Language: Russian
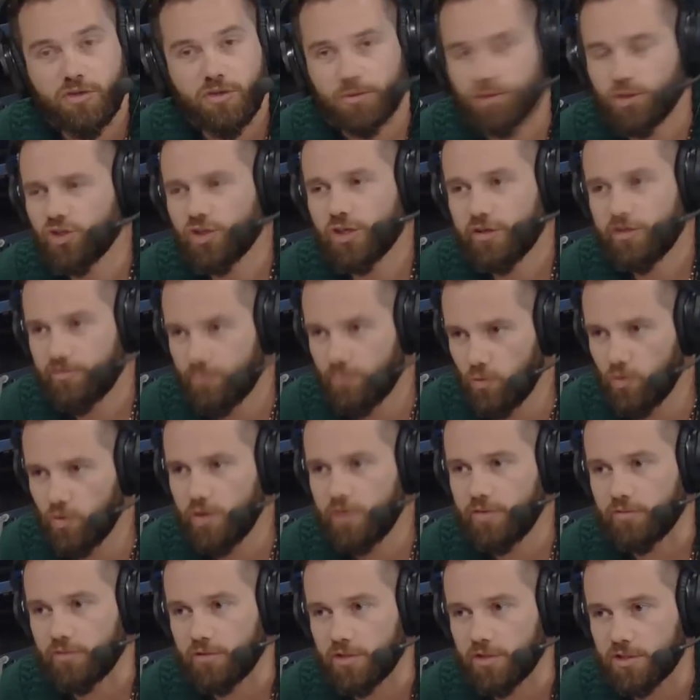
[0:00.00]
Вообще жираф
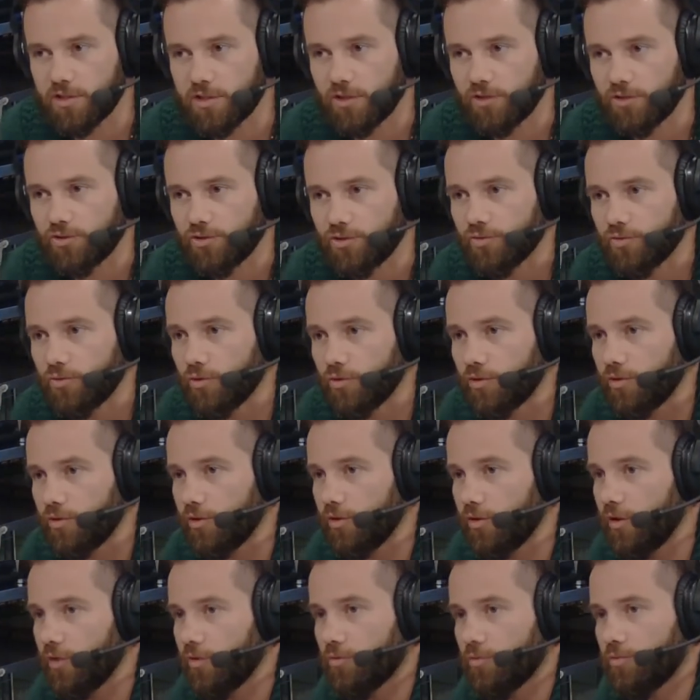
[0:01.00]
пугливый достаточно
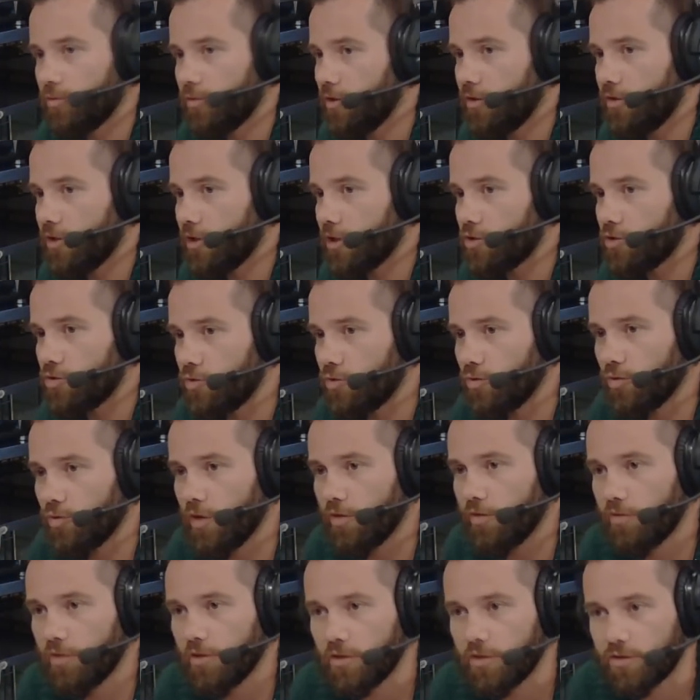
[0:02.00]
животное. Я вот мне ни разу не
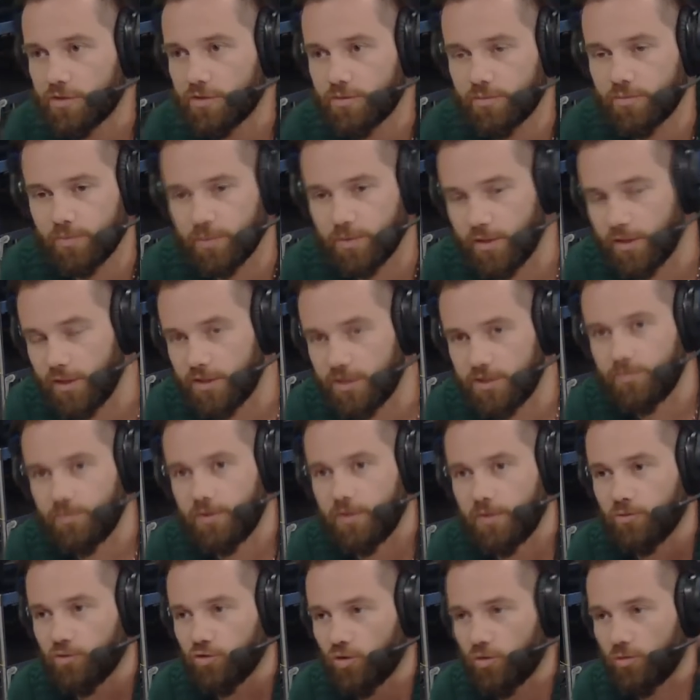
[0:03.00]
удавалось
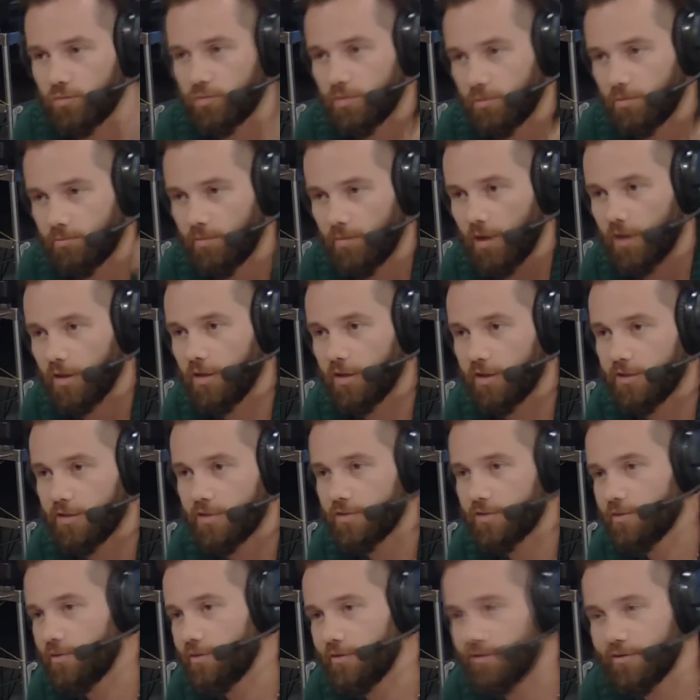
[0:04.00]
подойти, прям, чтобы
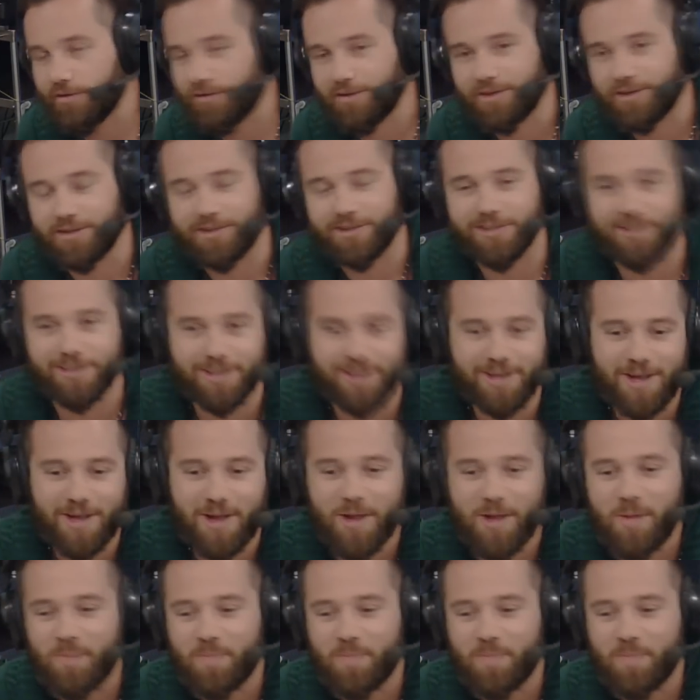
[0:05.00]
погладить mm-hmm. и так далее.